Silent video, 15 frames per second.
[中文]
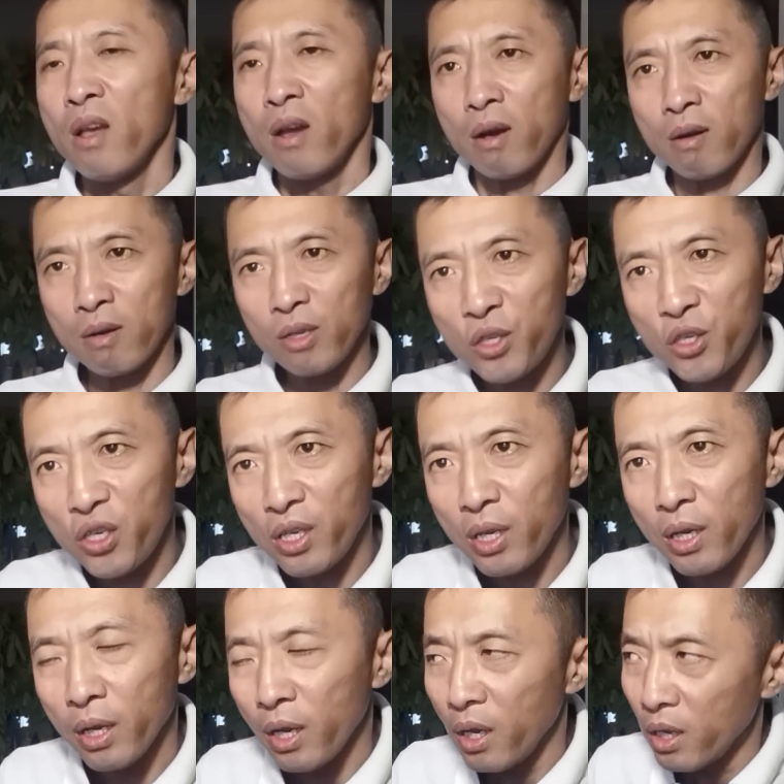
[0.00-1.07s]
而
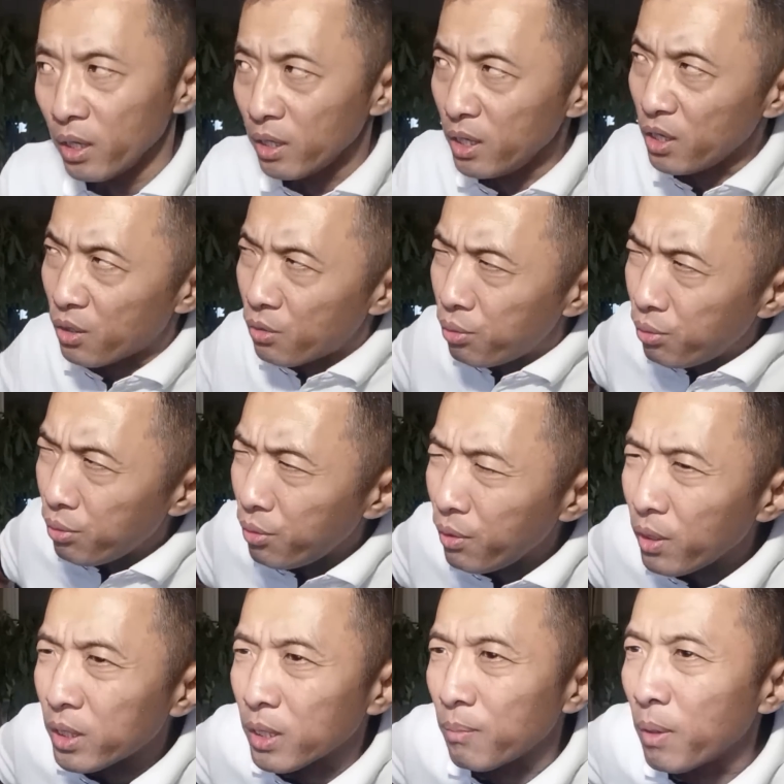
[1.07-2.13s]
且你出去
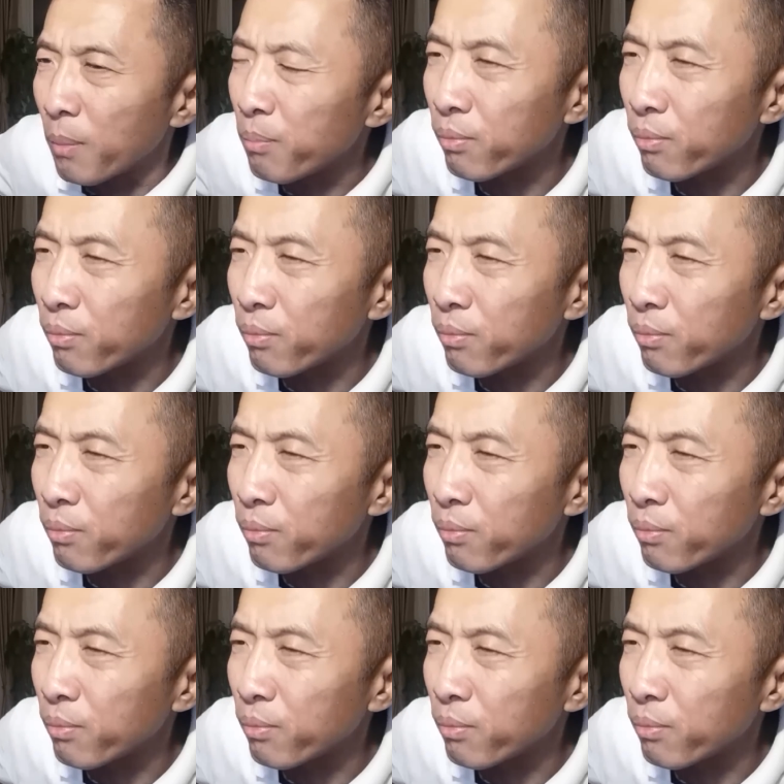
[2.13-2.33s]
了怎么